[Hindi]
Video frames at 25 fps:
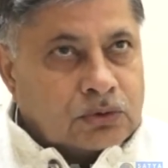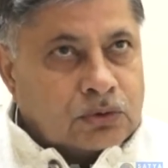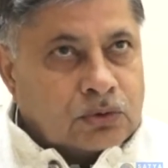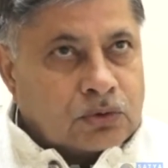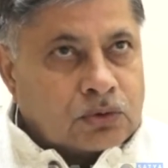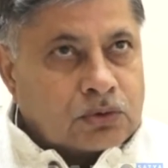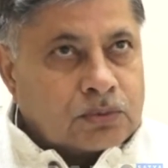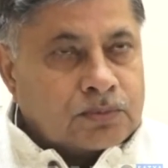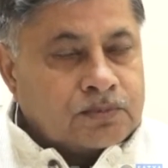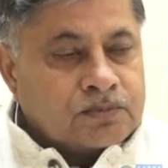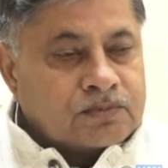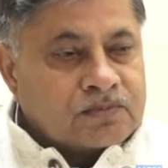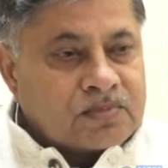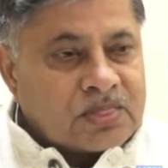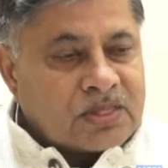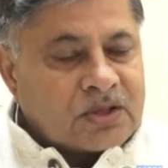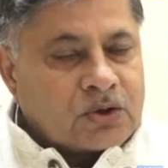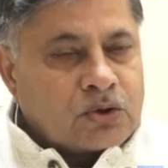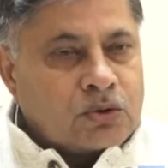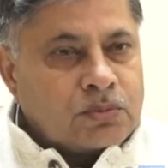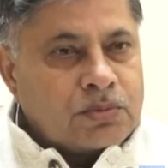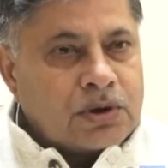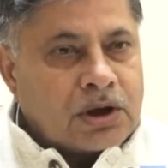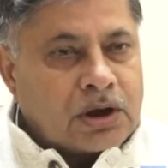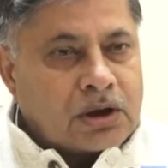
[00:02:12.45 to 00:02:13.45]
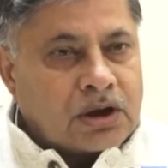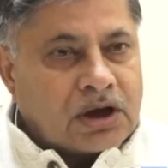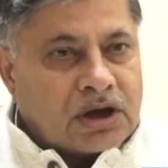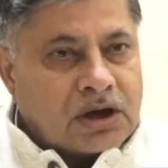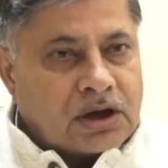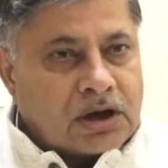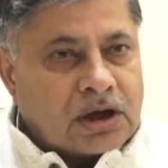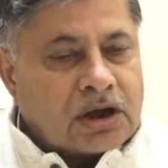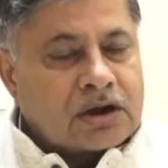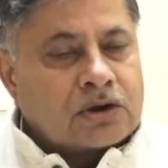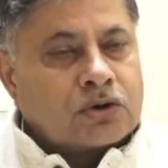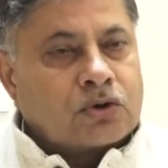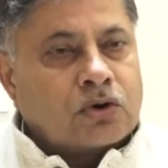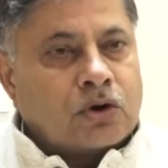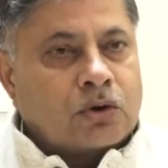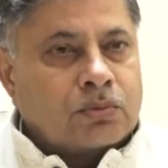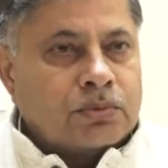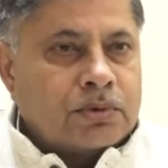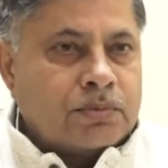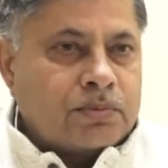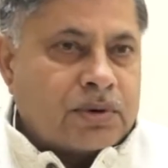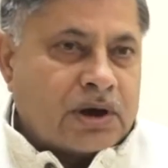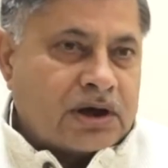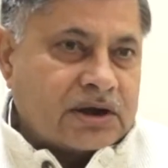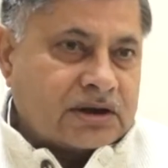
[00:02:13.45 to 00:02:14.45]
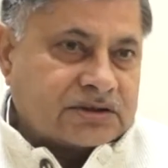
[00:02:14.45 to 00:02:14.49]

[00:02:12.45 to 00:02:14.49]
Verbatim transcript: लोग को में हर गांव में